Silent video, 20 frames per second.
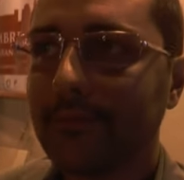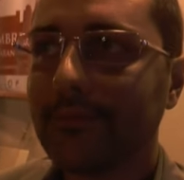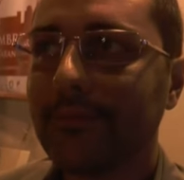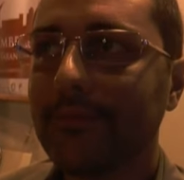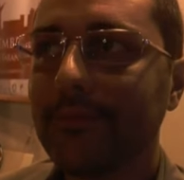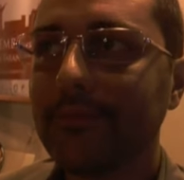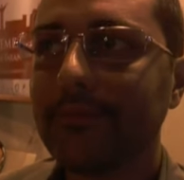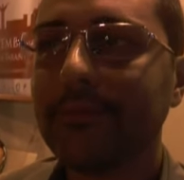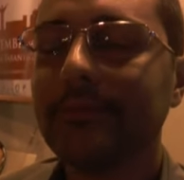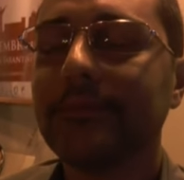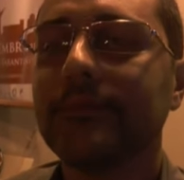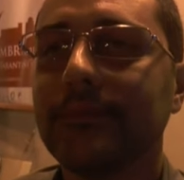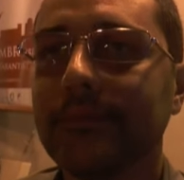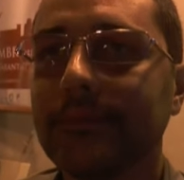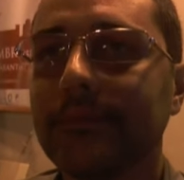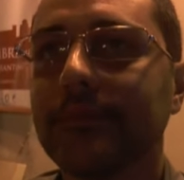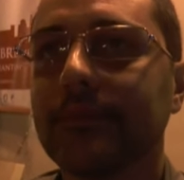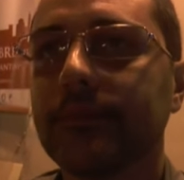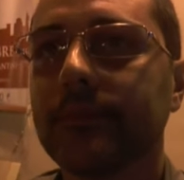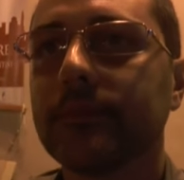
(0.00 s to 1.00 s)
di ottobre, mi
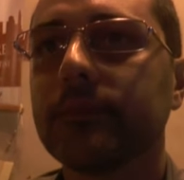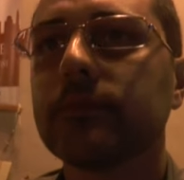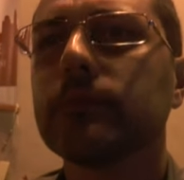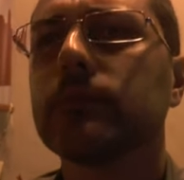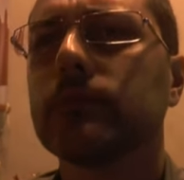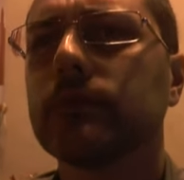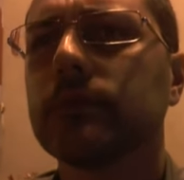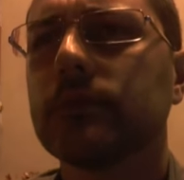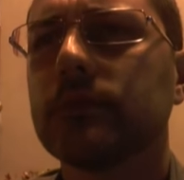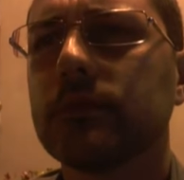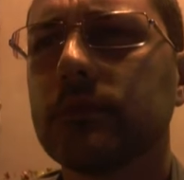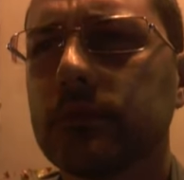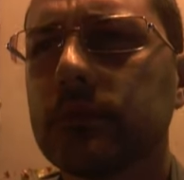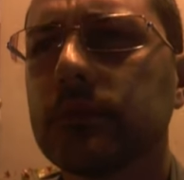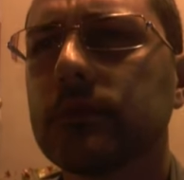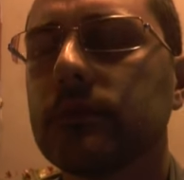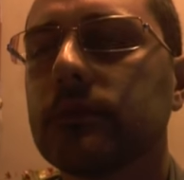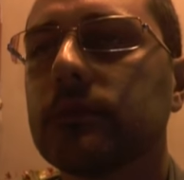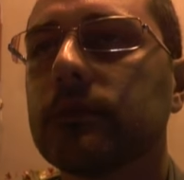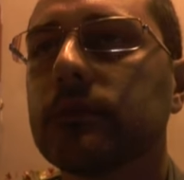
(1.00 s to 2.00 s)
pare il primo ottobre,